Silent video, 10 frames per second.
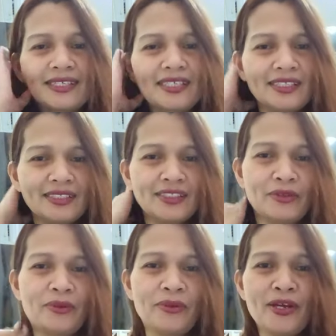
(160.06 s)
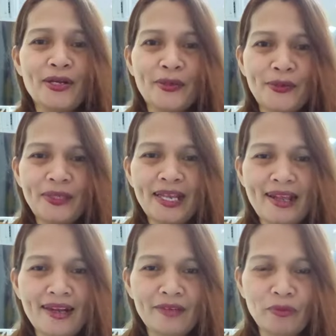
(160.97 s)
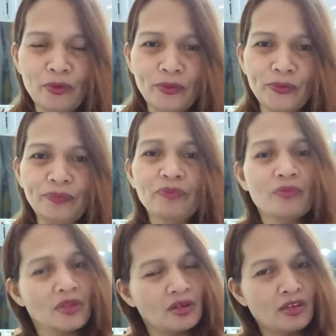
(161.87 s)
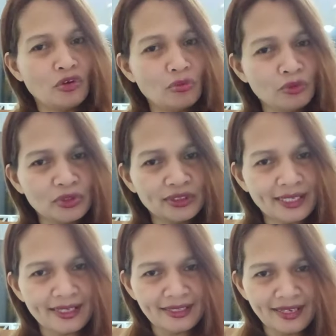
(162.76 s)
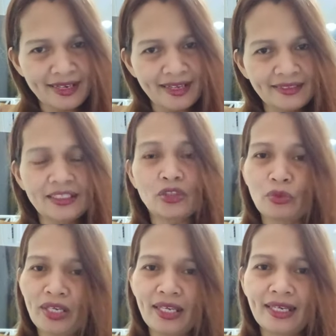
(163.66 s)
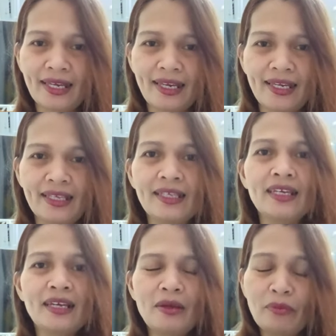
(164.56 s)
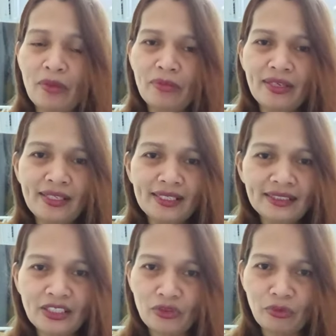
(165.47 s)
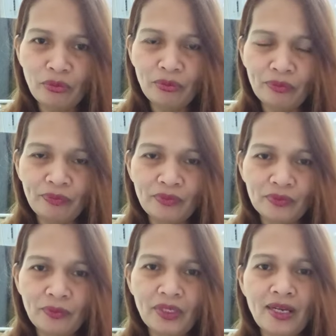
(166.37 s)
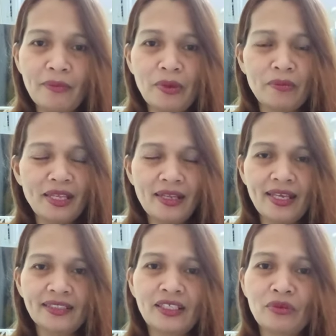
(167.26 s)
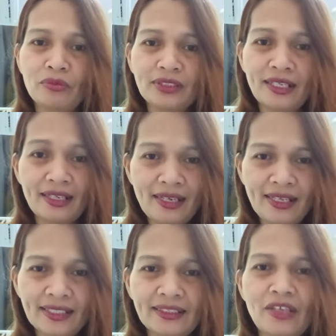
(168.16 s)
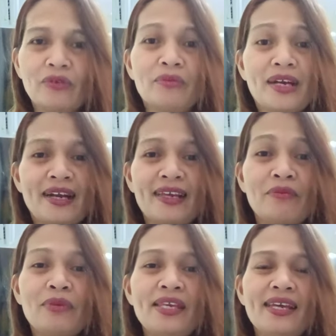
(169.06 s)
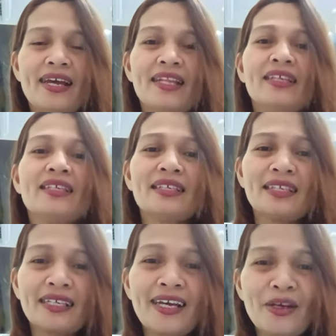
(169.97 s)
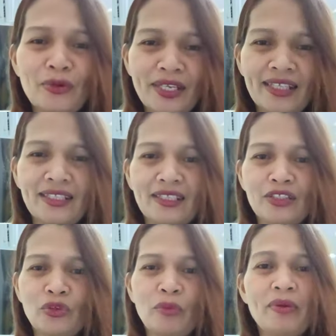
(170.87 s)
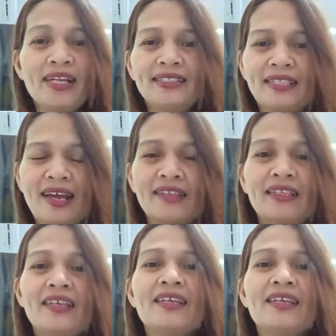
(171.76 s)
So kung kailangan mong lumuhod sa Kanya sa tuwing ikay ay may burden sa inyong uh, pamilya, sa iyong sarili, sa iyong mga kaibigan, gagawin natin ito para sa ating